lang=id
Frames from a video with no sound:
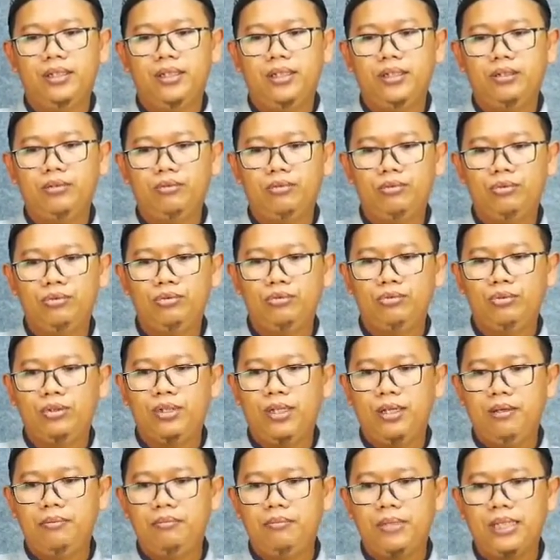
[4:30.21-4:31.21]
Lah itu
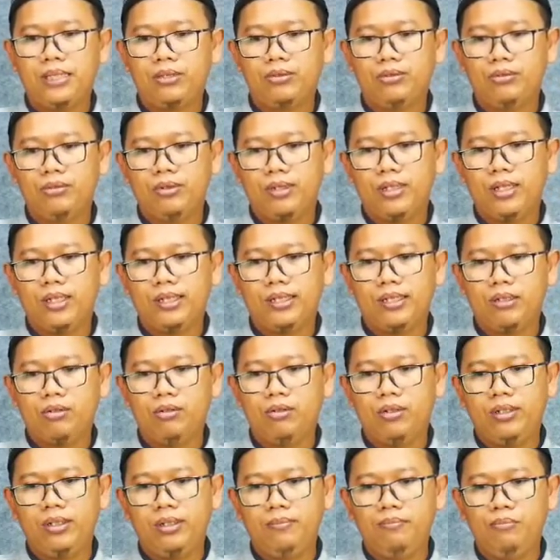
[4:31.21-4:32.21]
sudah masuk
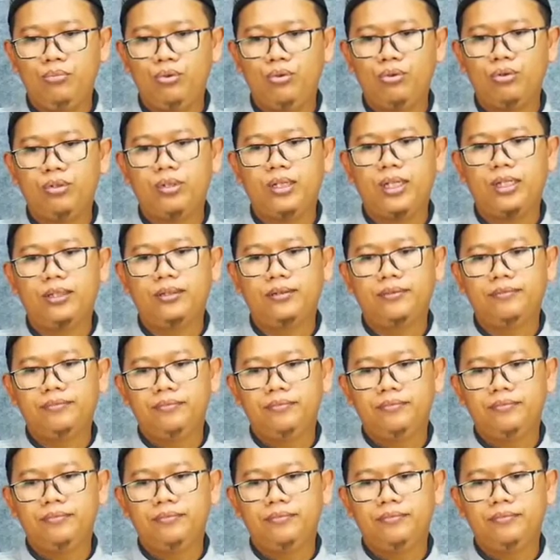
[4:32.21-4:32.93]
kategori murtad